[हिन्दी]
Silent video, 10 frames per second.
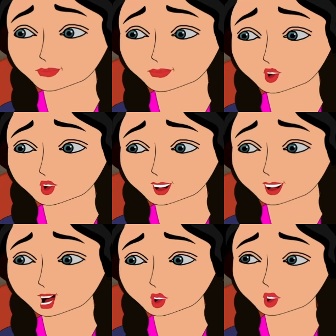थी कि चलो
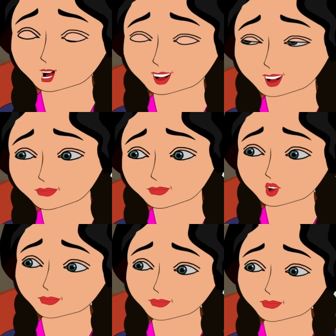गंगा घर में आई
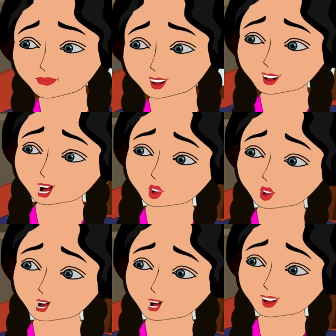है मेरा
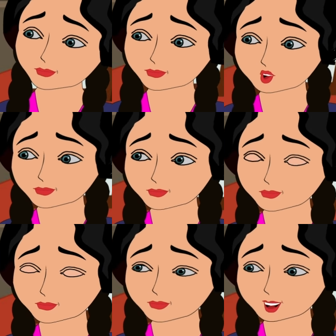मन लगा रहेगा
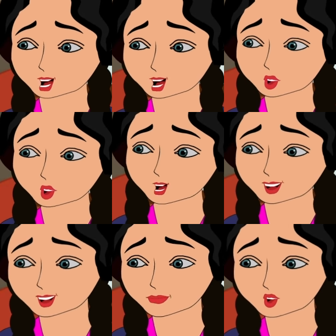वो मेरे
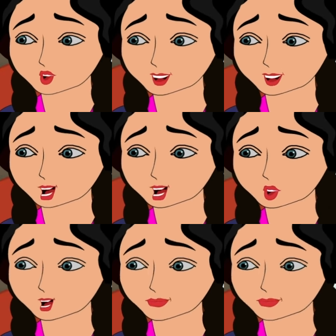साथ रहेगी मैं उसके
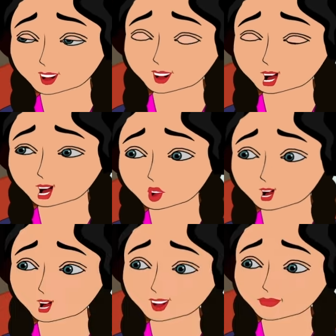साथ खूब
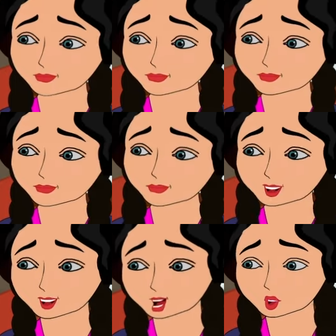खेलूंगी
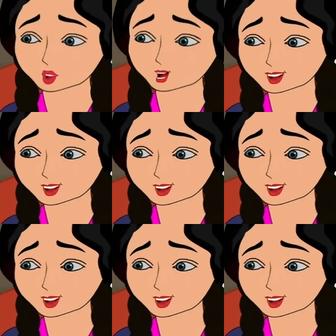लेकिन तुम